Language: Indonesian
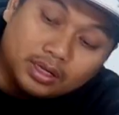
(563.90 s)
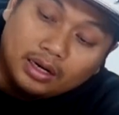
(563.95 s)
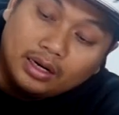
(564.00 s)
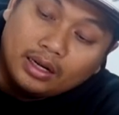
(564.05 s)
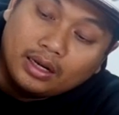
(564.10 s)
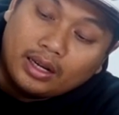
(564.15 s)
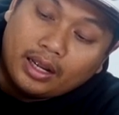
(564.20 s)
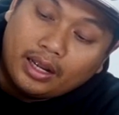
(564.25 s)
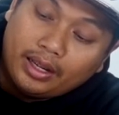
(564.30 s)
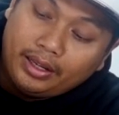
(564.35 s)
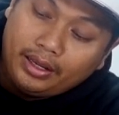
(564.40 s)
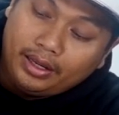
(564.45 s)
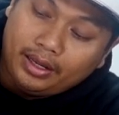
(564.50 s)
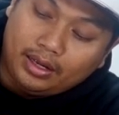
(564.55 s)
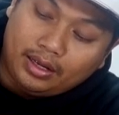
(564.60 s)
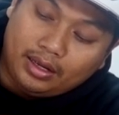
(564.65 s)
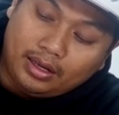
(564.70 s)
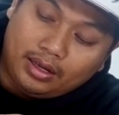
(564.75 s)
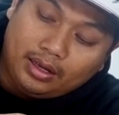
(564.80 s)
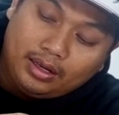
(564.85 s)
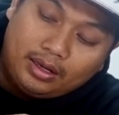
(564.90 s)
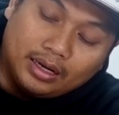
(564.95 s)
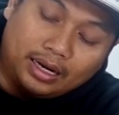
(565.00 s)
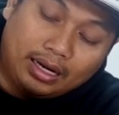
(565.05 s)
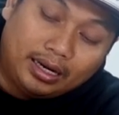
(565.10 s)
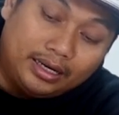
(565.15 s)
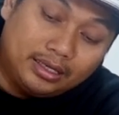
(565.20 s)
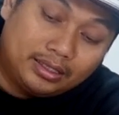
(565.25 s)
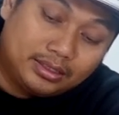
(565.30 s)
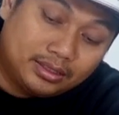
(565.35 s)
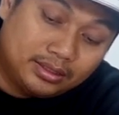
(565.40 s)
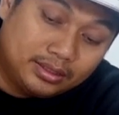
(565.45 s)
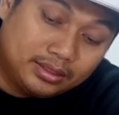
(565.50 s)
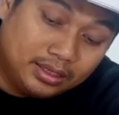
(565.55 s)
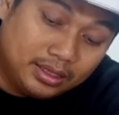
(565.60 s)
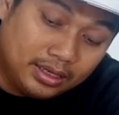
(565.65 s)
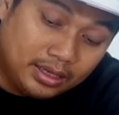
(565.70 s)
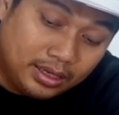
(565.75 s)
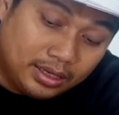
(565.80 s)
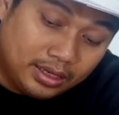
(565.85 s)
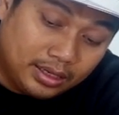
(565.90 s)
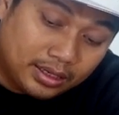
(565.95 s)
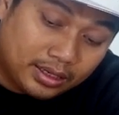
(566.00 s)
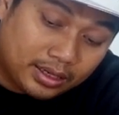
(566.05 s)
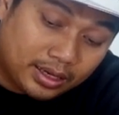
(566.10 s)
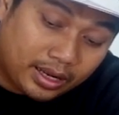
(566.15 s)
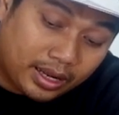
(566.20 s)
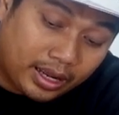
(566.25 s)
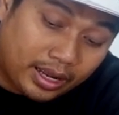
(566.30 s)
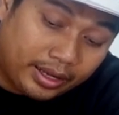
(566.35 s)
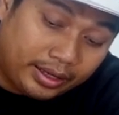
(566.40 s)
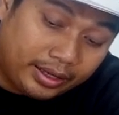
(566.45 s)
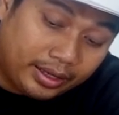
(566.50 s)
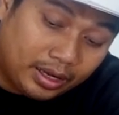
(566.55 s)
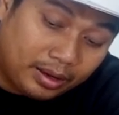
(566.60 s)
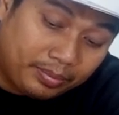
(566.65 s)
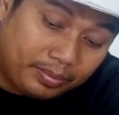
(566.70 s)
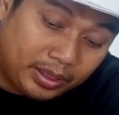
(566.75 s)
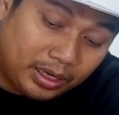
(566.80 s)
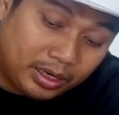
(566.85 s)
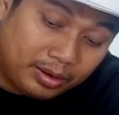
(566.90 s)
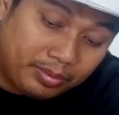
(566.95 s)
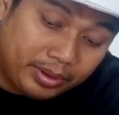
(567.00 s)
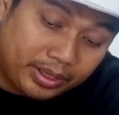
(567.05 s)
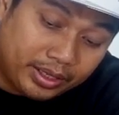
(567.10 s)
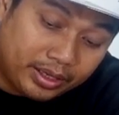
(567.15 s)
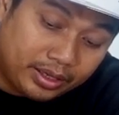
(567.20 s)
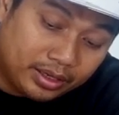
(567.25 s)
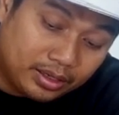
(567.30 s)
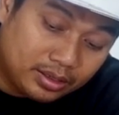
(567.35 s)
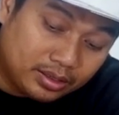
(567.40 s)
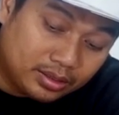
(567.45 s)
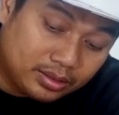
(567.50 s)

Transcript: ada kayak garis kayak apa namanya